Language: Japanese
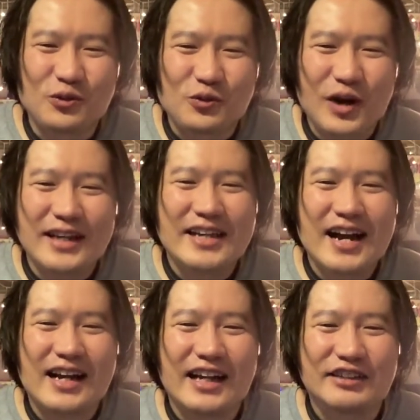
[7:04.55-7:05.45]

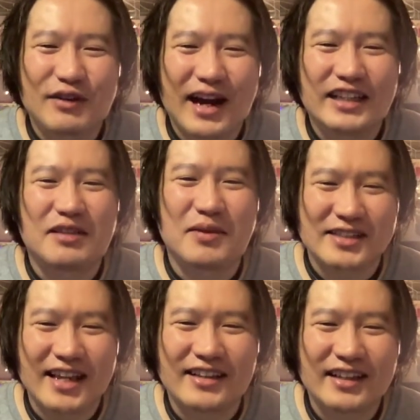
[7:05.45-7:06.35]
ファイヤー界には入ってま
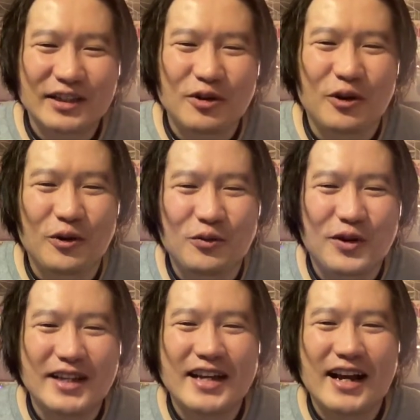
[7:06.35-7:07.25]
せんけど
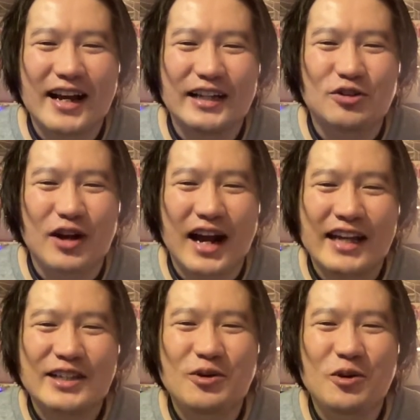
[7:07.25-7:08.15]
ファイヤー界の
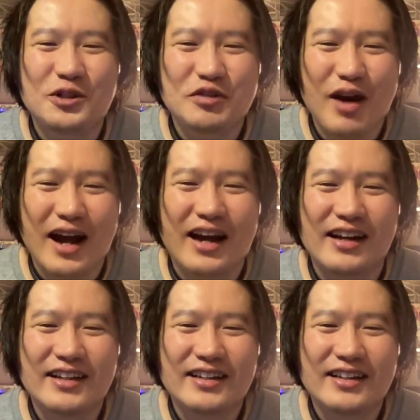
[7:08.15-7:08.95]
会合には